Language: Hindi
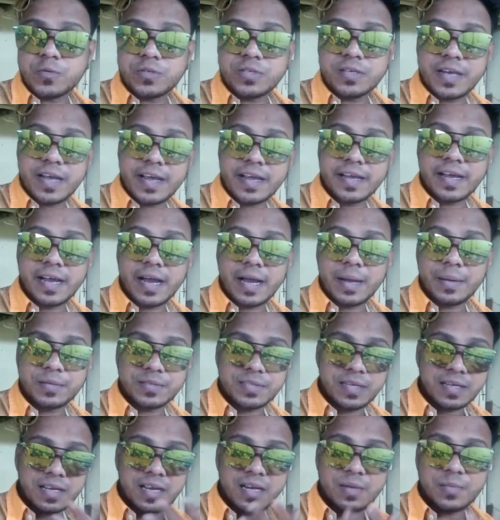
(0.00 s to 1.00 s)
पूछ रहेगा
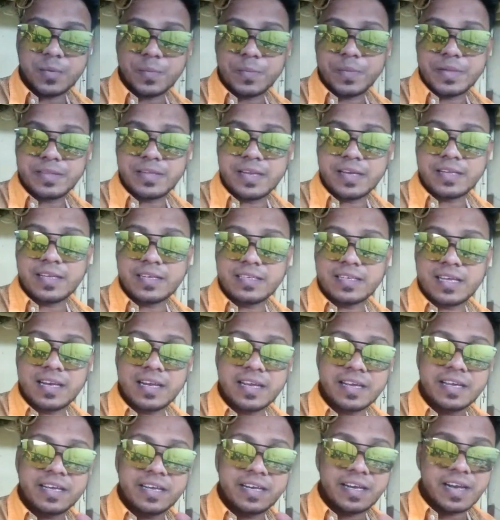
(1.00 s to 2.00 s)
शकल भी बंदर जैसा
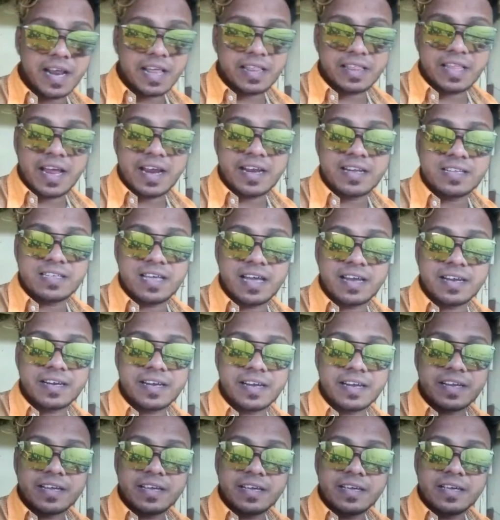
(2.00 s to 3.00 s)
लेकिन रहता है इंसान